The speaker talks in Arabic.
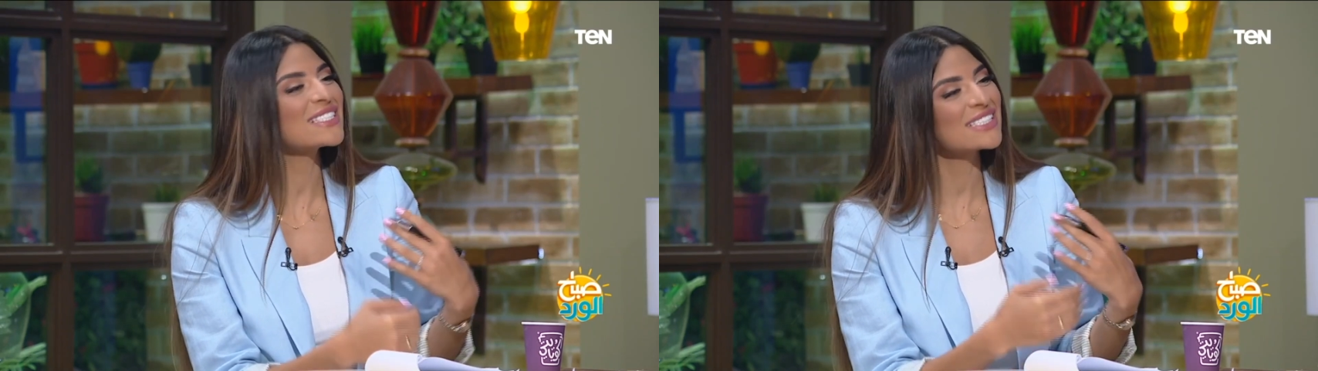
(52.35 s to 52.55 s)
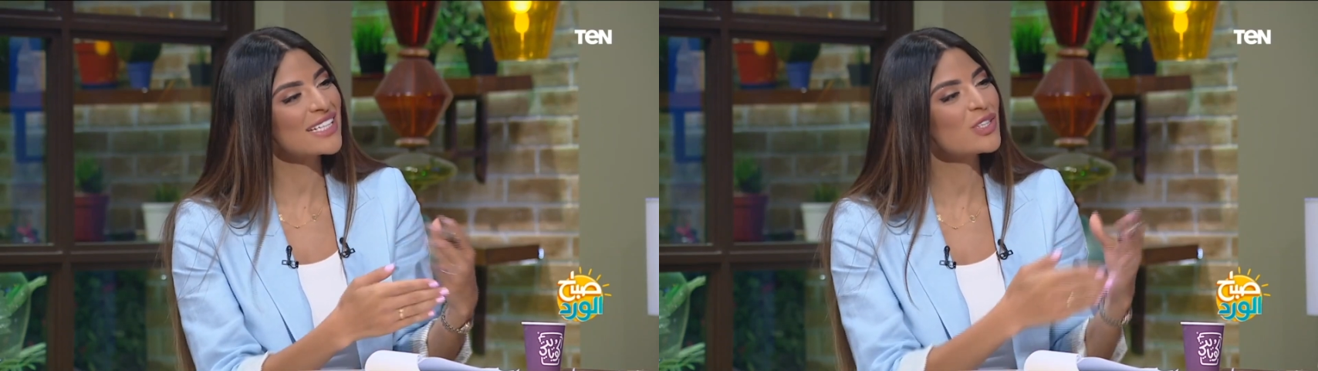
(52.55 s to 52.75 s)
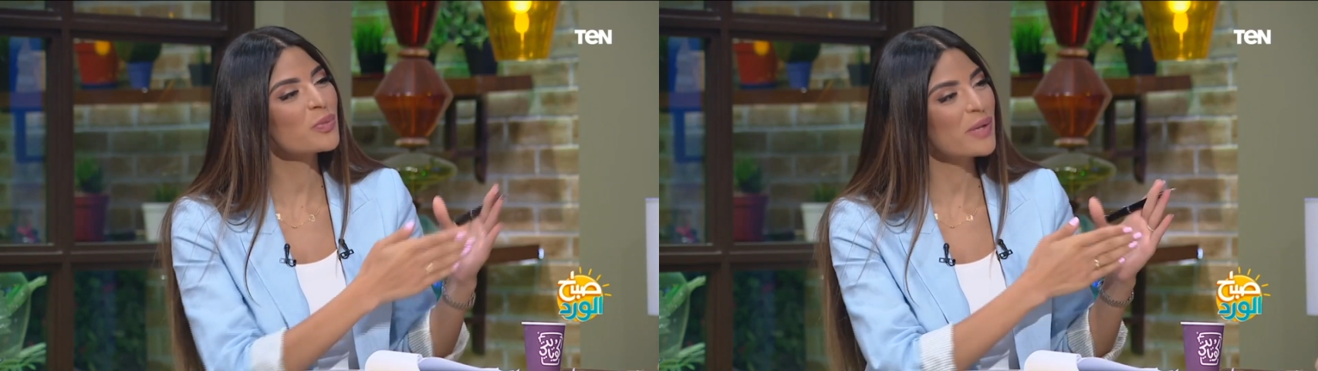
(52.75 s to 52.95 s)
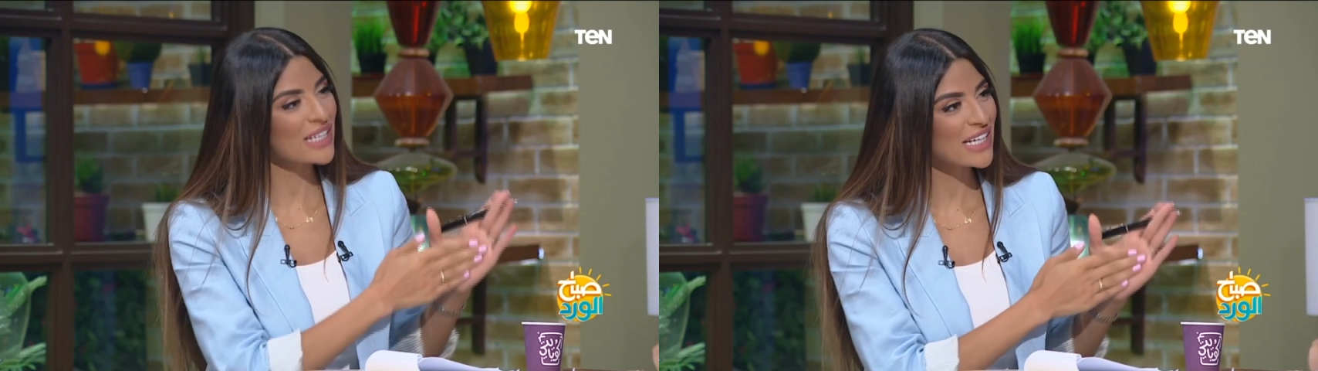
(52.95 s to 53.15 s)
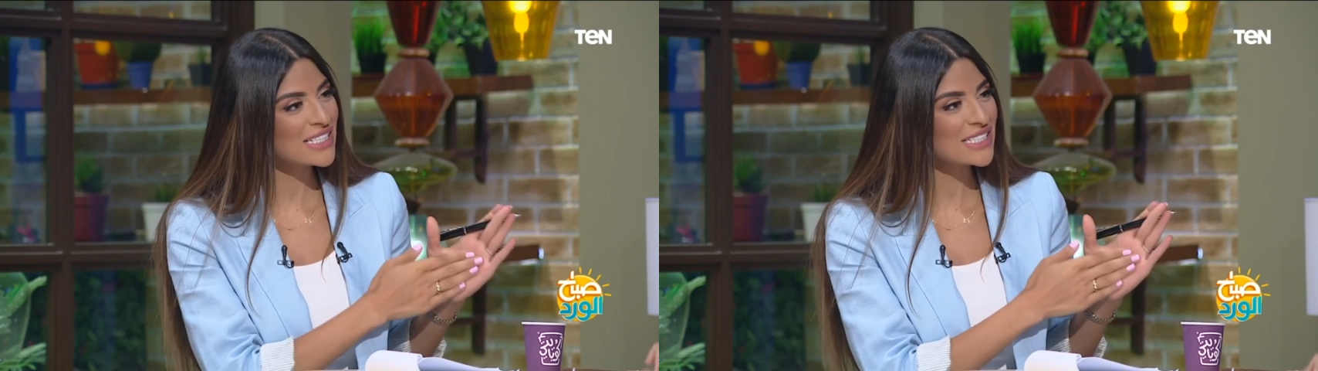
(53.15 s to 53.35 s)
استات هم
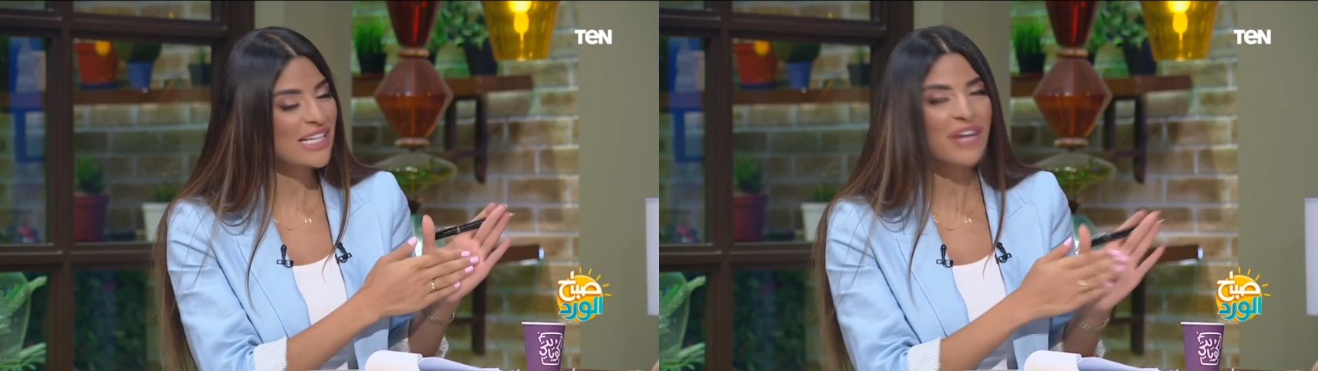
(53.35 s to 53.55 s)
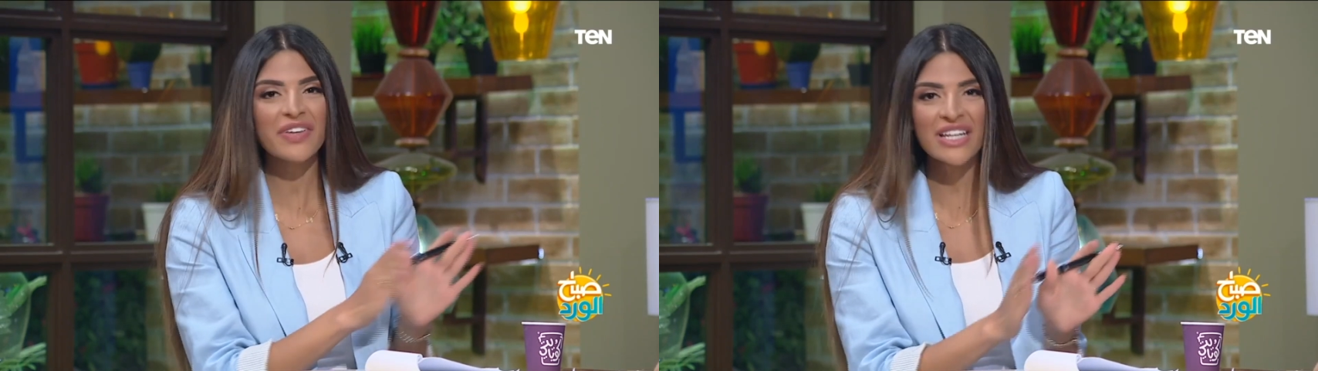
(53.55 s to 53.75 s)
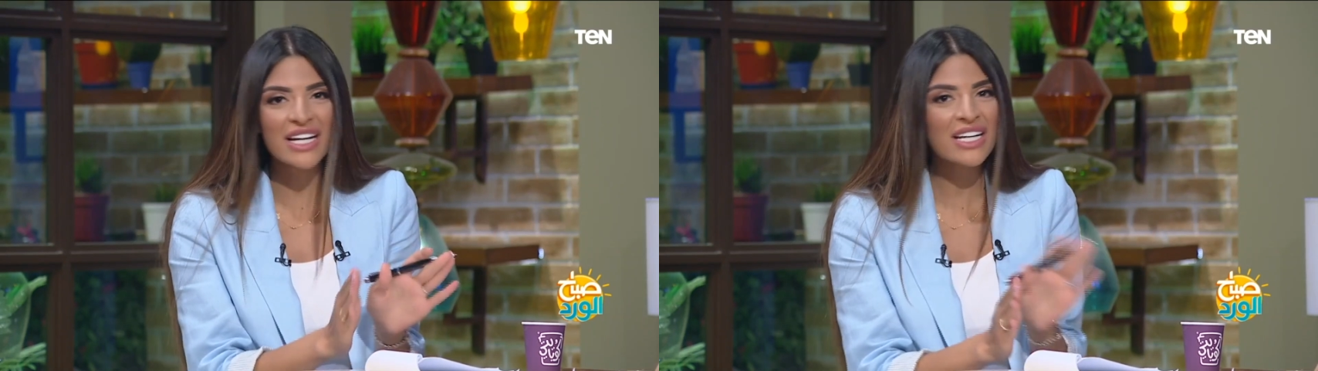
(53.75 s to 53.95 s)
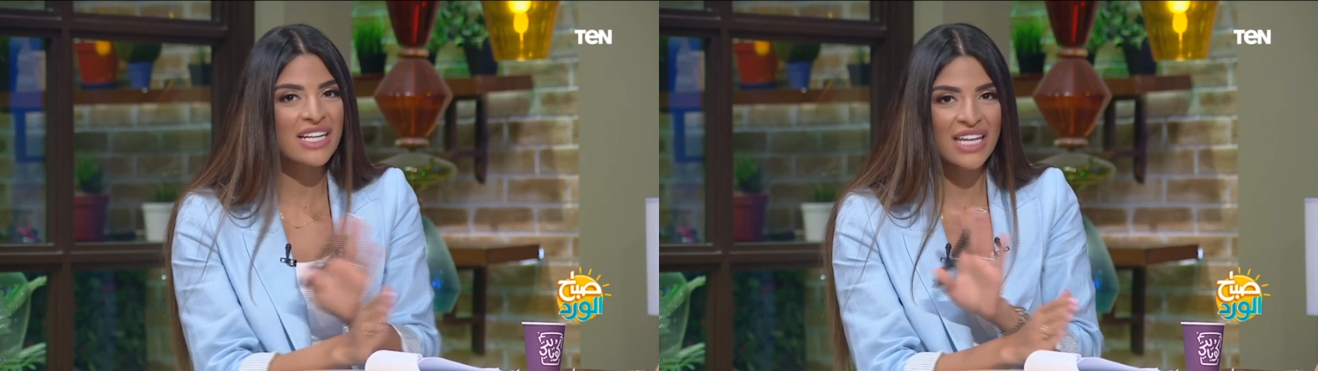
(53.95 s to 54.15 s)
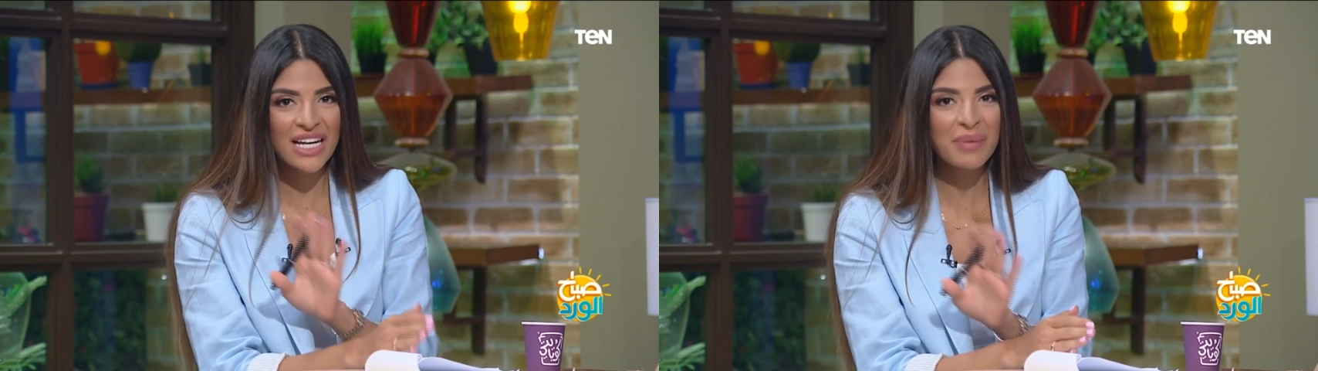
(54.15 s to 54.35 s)
النكديين على فكره
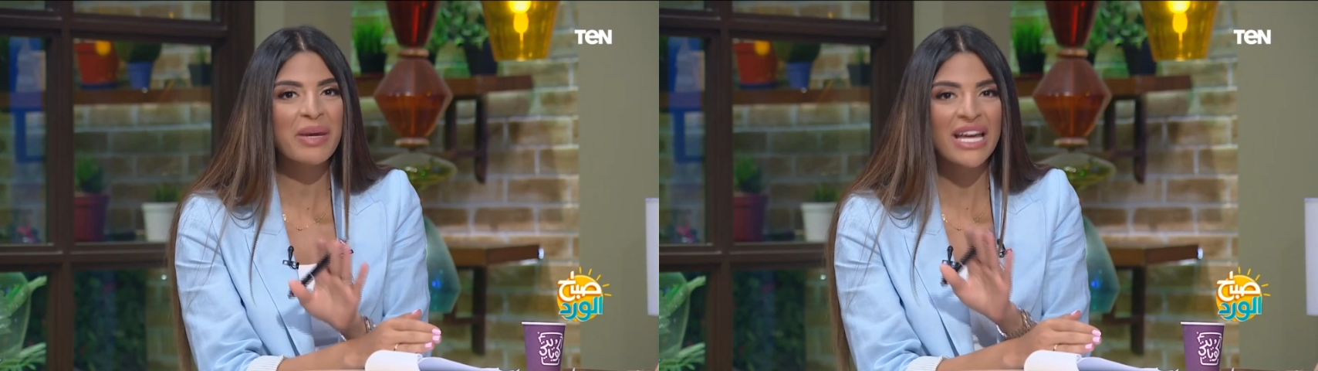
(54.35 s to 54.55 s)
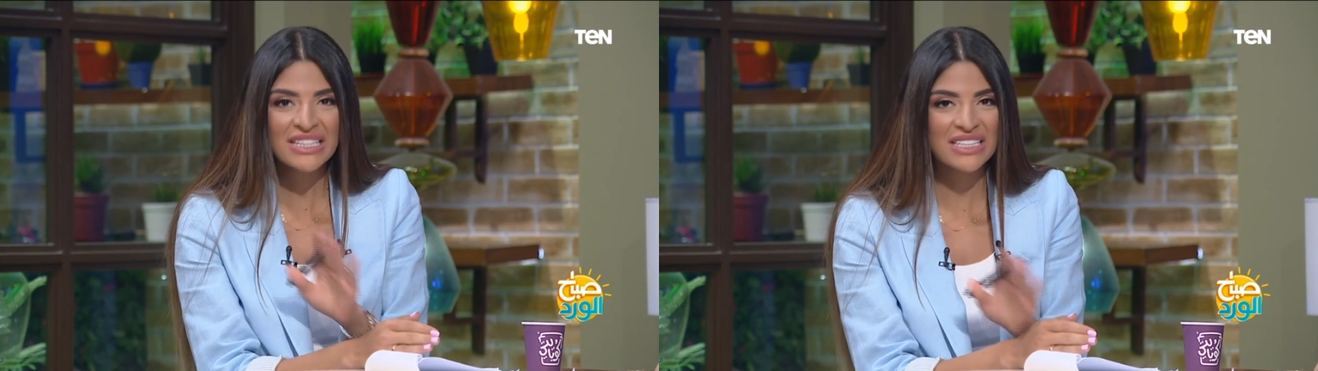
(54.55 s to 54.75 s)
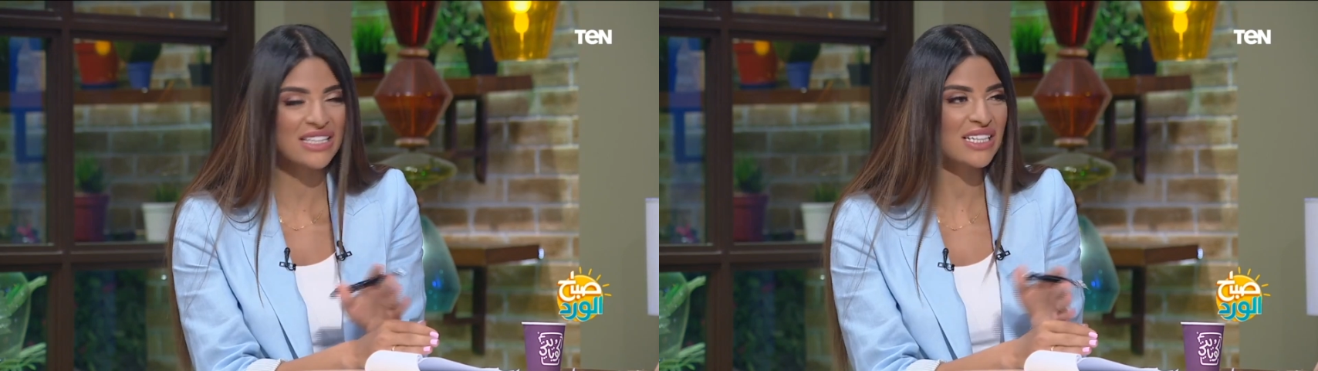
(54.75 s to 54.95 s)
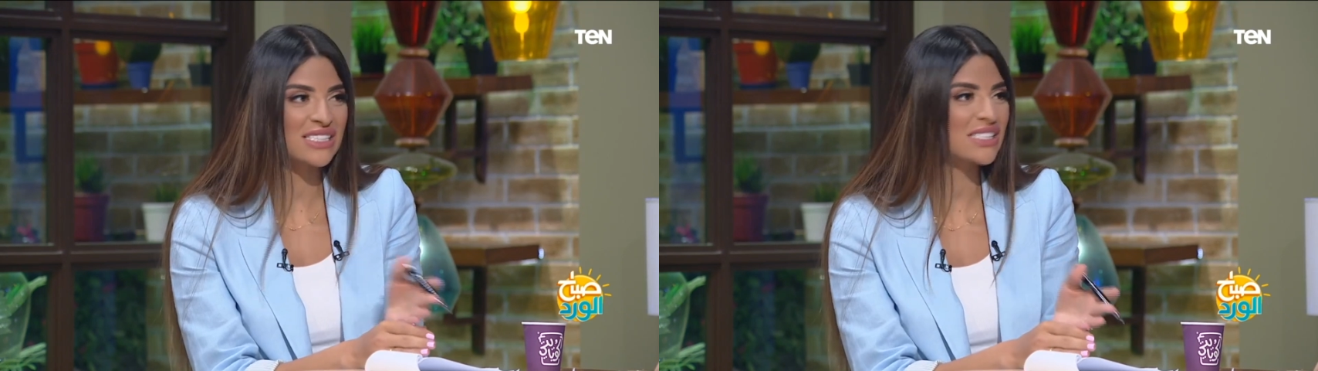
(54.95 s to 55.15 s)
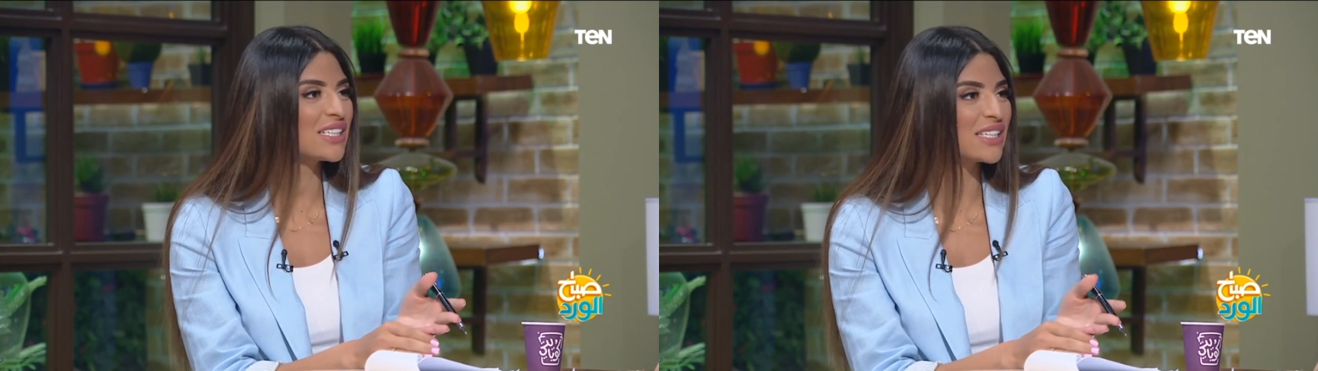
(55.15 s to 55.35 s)
الرجاله بجد
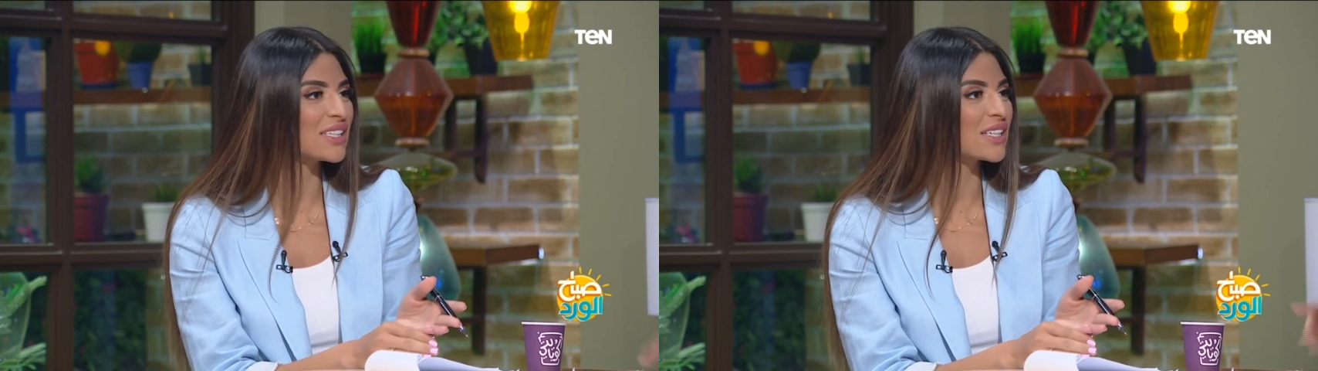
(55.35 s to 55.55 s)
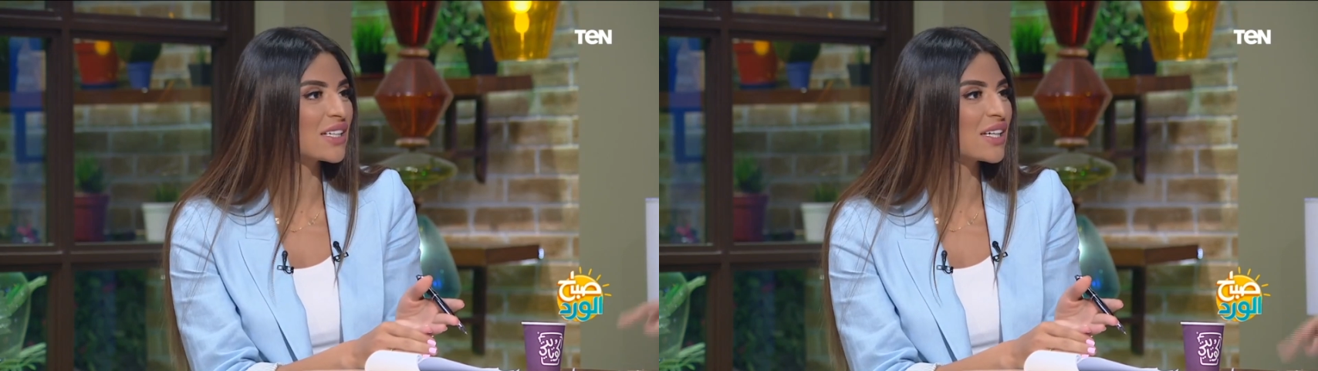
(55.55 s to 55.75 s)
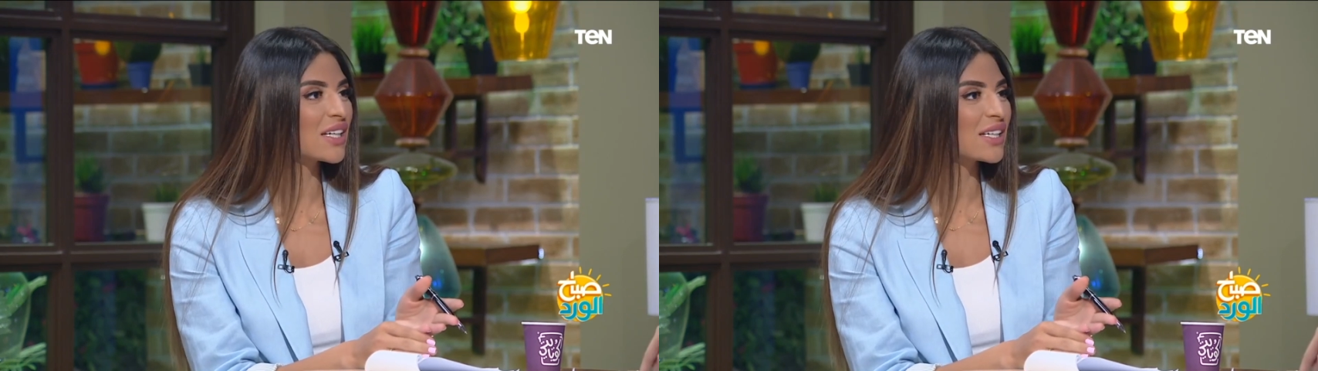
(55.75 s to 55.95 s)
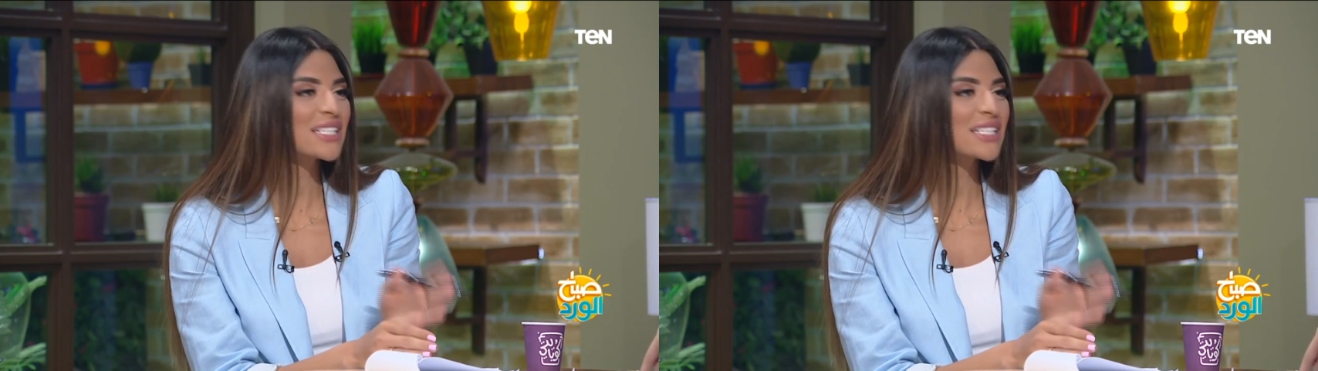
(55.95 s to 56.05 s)
نكديين بس خدي بالك